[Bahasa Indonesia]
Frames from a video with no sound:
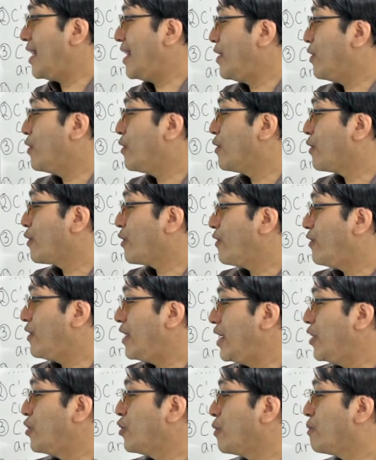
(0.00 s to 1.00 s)
Ini huruf
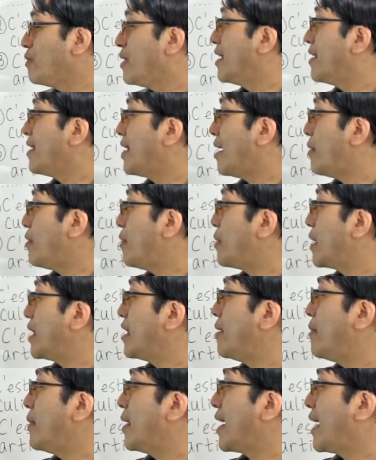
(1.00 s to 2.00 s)
hidup, jadi sama
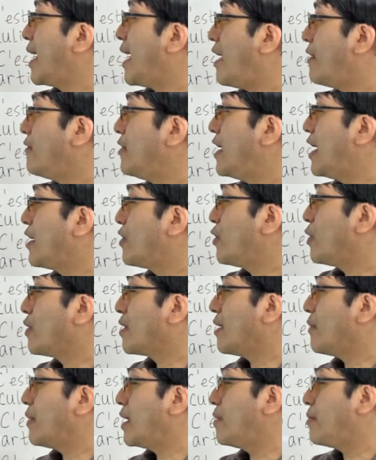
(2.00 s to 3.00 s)
prinsipnya kayak aviation
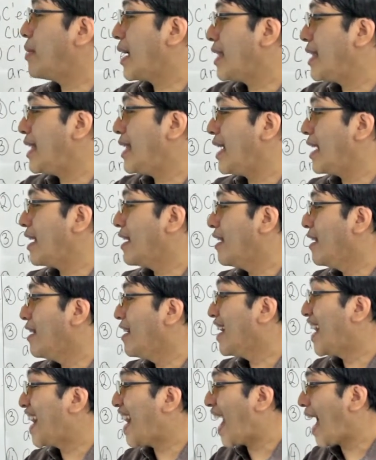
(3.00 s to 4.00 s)
tapi ini pakainya yang
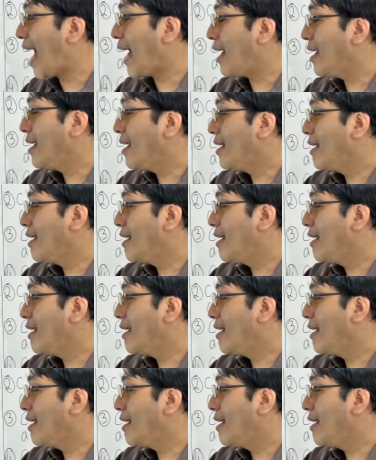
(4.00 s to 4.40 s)
la